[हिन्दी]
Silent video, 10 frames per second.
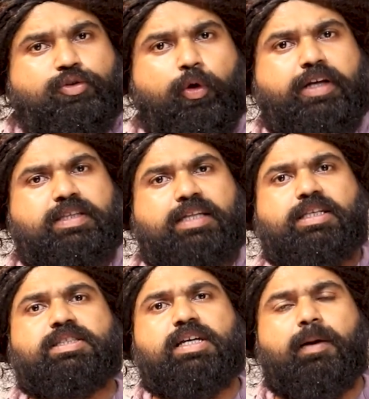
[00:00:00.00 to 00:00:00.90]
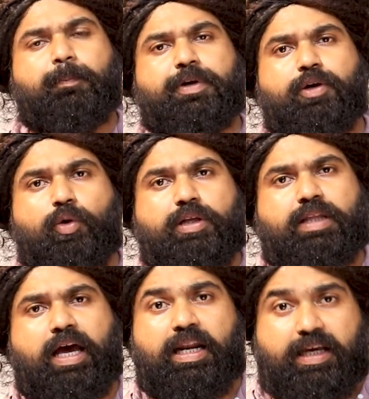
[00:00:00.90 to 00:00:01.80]
जो एक साथ किसी कंपनी को
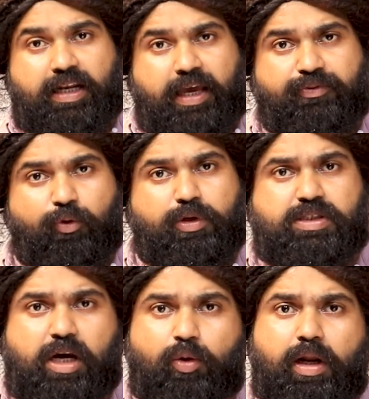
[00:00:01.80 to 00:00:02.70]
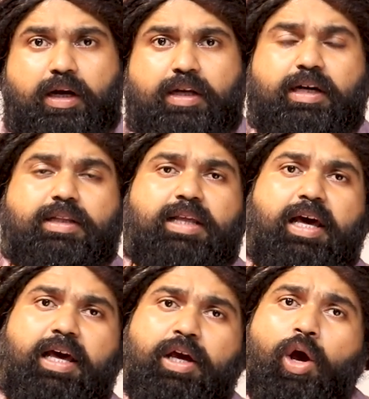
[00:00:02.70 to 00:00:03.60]
लेता है लेकिन आईफोन इसका उल्लंघन करता
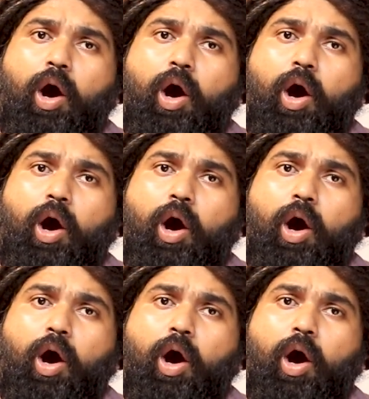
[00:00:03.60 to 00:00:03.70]
है